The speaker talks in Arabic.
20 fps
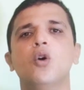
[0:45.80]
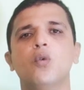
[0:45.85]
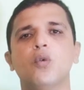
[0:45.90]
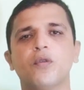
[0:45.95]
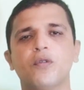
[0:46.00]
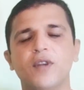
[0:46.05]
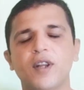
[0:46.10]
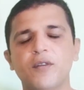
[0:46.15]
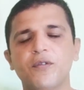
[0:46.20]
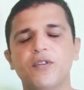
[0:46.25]

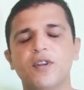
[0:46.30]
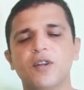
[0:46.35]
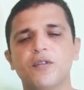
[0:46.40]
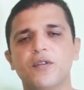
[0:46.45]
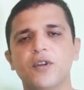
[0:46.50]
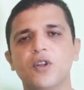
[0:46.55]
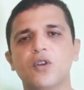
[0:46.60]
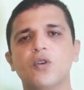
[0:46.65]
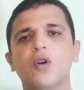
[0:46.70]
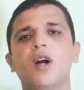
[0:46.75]
وفي نفس
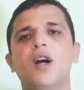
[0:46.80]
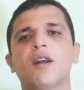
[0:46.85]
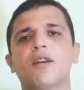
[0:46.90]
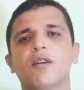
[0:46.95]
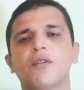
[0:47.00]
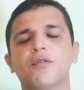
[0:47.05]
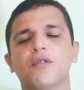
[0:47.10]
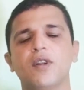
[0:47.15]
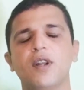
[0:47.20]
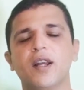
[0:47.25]
الفيديو
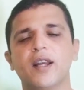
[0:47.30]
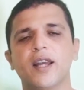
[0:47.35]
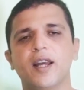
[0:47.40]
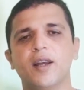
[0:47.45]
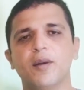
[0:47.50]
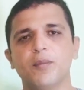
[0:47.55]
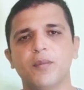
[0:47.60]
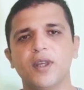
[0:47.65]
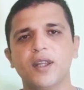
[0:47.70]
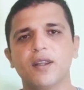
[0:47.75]
عرفت لك
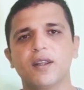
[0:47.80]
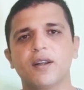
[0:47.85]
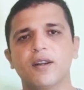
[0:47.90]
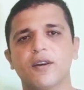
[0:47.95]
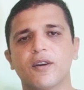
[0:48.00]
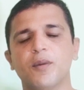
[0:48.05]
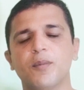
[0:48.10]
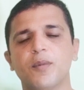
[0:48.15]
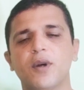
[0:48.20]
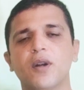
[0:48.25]
اهميه
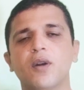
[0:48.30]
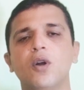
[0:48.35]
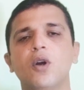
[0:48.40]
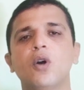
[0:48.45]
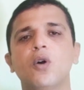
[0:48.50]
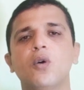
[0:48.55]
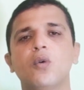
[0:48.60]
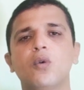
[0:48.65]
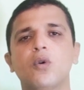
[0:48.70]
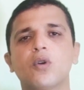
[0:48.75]
الجرامر
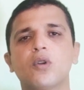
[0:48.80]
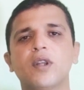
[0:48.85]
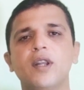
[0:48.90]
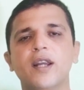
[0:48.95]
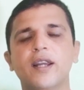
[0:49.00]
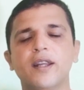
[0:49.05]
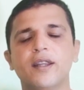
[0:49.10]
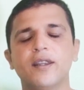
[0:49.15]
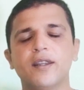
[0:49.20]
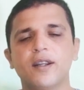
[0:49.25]
وقلت
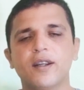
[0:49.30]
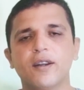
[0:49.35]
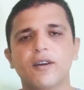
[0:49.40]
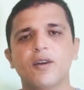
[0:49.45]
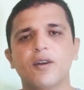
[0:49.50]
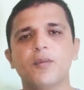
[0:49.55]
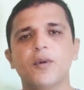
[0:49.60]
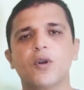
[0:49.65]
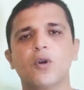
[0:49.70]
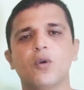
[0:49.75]
لك ان
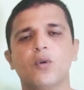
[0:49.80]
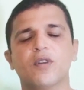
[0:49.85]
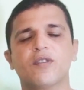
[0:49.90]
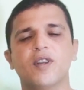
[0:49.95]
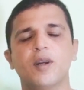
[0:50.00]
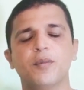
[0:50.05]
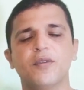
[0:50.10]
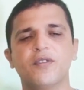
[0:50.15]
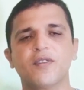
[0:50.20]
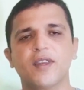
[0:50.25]
الجرامر هو
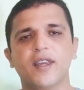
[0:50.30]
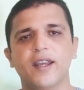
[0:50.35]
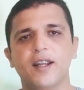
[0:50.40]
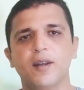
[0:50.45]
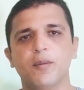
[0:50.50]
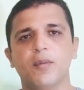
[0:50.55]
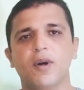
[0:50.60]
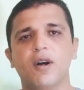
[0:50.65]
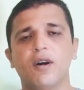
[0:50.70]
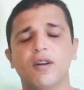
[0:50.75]
سب
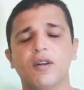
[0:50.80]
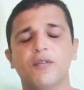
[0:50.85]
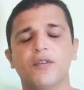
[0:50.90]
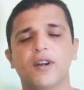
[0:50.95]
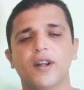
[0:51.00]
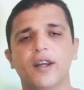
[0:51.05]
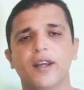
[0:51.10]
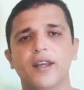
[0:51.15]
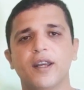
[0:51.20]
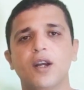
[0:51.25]
سكيل مهاره
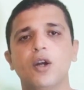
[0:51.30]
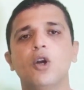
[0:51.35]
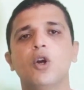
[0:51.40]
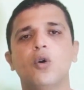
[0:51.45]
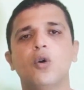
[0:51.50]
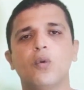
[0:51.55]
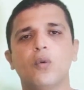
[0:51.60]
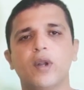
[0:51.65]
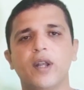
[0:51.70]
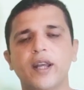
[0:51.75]
فرعيه
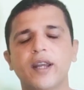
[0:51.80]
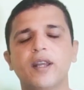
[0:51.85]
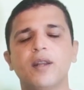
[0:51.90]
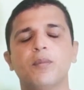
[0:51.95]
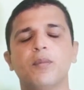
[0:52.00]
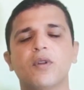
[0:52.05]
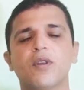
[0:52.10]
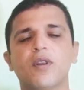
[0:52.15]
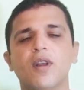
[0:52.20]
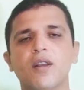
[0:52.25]

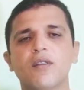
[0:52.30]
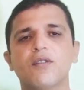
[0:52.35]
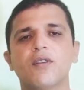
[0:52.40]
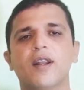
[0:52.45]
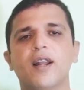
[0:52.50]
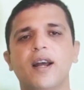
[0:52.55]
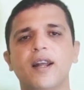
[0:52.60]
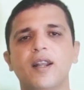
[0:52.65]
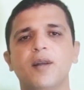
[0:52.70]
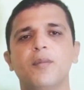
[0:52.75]
ولكن
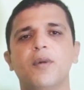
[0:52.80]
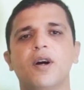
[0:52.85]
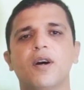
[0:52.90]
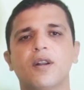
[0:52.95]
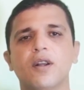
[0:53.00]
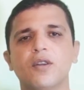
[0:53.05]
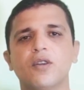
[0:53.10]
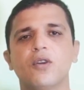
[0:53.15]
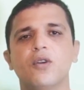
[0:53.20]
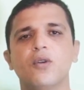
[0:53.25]
بتاثر على
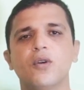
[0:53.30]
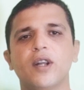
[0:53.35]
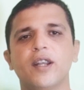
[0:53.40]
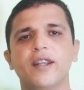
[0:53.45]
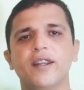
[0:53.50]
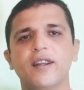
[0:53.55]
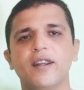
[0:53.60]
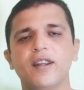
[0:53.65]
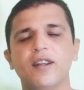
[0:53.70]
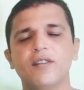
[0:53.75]
مهارات اللغه
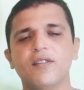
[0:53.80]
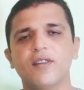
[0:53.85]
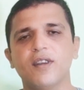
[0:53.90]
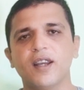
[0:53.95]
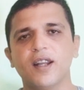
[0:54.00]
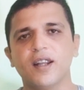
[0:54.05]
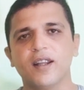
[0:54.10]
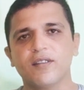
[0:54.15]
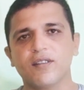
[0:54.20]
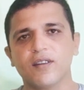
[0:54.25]

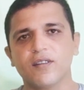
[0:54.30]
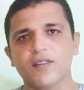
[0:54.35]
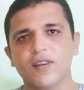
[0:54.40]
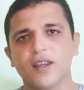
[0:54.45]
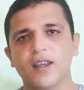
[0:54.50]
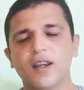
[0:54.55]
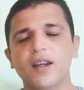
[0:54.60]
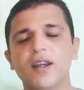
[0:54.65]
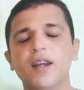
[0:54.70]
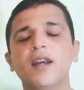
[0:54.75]
الانجليزيه
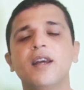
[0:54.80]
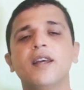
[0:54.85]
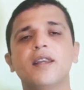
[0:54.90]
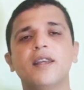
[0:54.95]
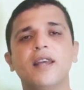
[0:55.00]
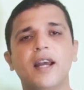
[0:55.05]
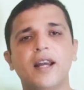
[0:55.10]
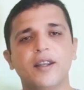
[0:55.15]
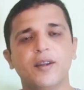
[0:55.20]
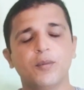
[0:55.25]
الاساسيه
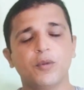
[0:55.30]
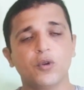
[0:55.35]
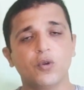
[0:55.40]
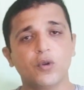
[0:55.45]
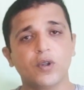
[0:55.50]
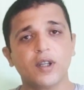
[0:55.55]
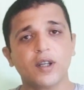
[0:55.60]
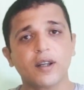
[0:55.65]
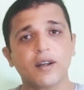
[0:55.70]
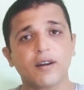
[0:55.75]
يعني
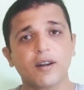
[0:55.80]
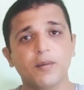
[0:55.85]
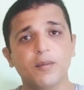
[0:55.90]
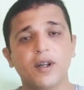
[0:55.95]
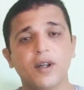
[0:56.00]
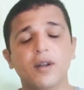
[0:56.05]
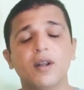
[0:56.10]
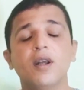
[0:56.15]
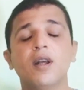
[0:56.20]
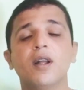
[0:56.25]
بدون
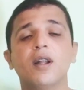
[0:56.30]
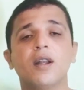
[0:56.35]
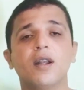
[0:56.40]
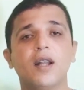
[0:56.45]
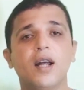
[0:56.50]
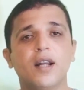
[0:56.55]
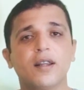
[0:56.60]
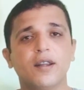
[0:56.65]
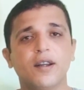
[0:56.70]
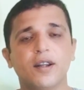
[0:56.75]
الجرامر
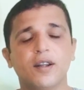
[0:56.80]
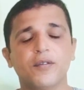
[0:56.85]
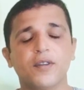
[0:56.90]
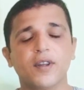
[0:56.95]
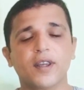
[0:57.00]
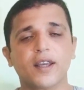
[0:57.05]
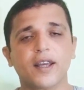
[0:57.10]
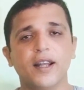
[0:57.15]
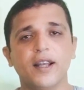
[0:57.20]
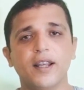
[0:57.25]
لا هتعرف
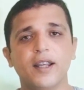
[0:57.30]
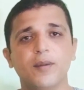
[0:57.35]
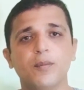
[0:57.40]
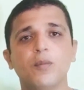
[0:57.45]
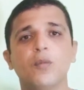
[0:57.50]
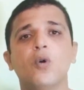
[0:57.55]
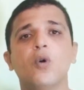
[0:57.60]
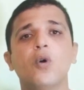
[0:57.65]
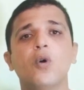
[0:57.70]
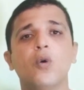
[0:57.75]

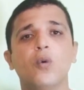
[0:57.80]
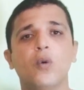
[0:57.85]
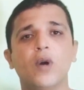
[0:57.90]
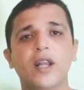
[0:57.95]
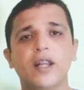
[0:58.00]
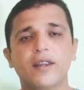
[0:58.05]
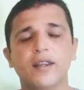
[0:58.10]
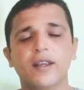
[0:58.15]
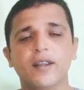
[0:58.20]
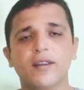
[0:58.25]
تتكلم
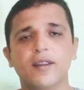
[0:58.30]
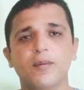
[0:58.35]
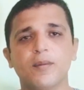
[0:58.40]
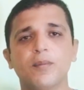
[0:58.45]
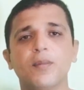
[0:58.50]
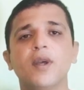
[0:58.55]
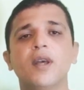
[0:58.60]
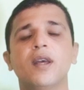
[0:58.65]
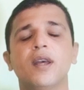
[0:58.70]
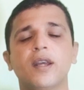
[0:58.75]
ولا تكتب
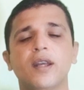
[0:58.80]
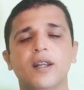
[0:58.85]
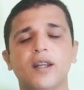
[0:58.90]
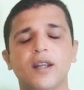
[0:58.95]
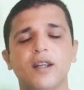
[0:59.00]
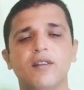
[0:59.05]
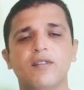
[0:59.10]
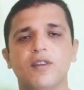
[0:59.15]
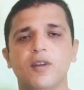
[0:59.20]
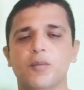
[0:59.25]

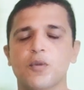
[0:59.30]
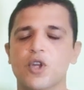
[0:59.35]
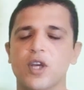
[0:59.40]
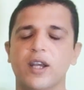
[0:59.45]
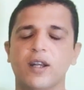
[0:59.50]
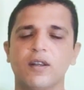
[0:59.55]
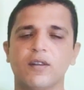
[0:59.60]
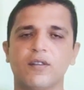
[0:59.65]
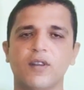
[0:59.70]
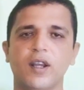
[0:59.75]
انجليزي بشكل